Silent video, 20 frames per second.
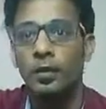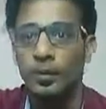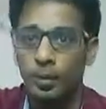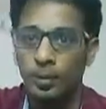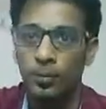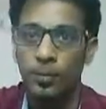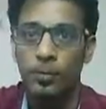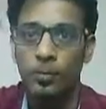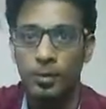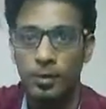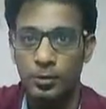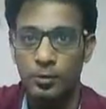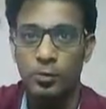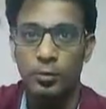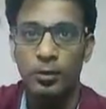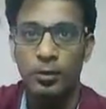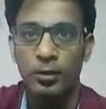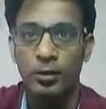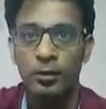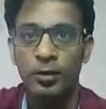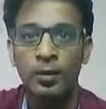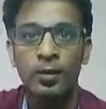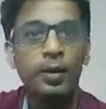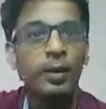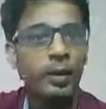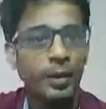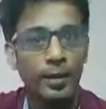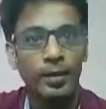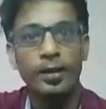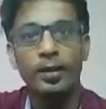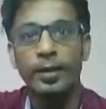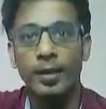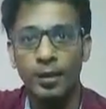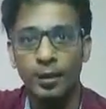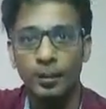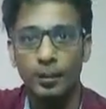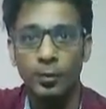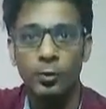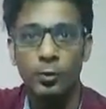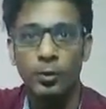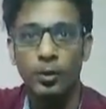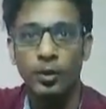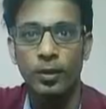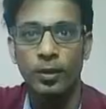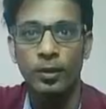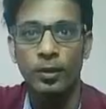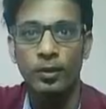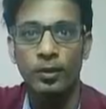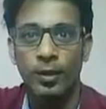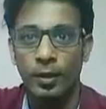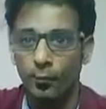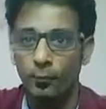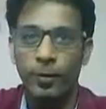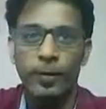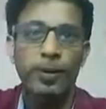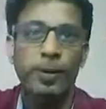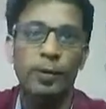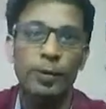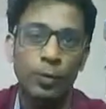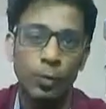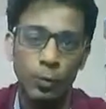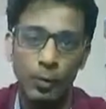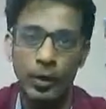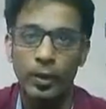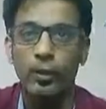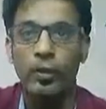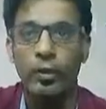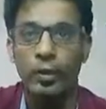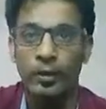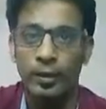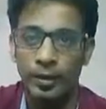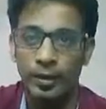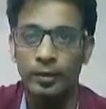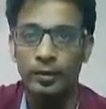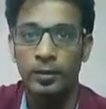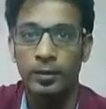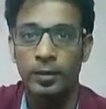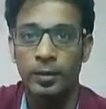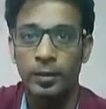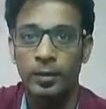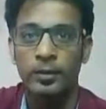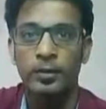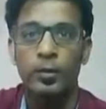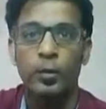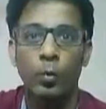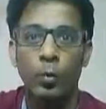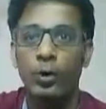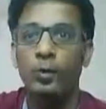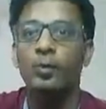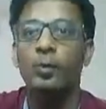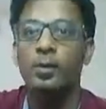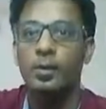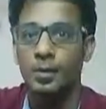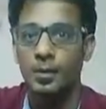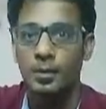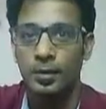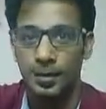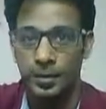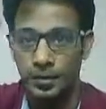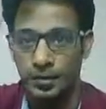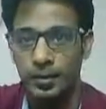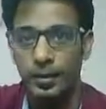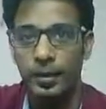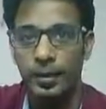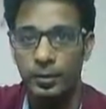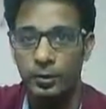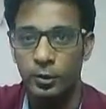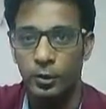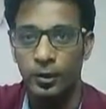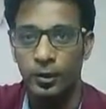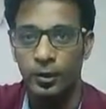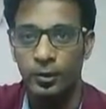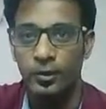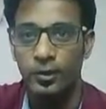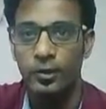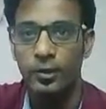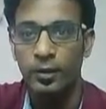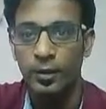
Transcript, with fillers: திரும்ப பிஸ்னஸ் கொடுக்கலாம் எனக்கே நிறைய பேர் சொல்லியிருக்காங்க இன்ஃபேக்ட் இன்னொரு வீடியோ நான் எடுக்கிறதுக்கு இருக்கேன் ஒய் பிஸ்னஸ் கார்டு இஸ் நீடட் சொல்லிட்டு